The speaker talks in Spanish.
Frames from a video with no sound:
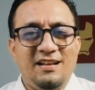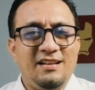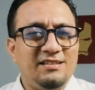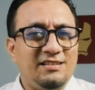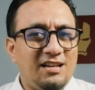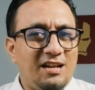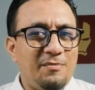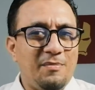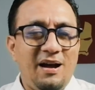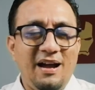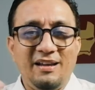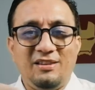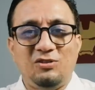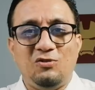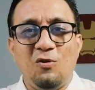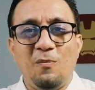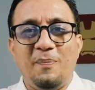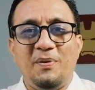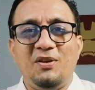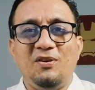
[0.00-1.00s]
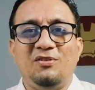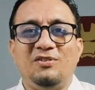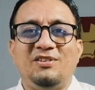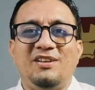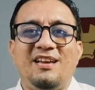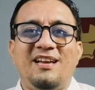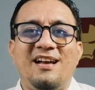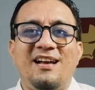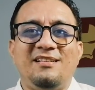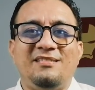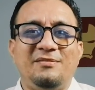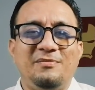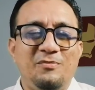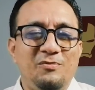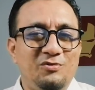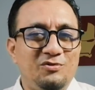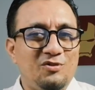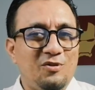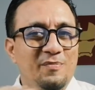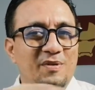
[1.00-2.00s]
Entre más estúpido seas,
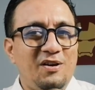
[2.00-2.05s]
mucho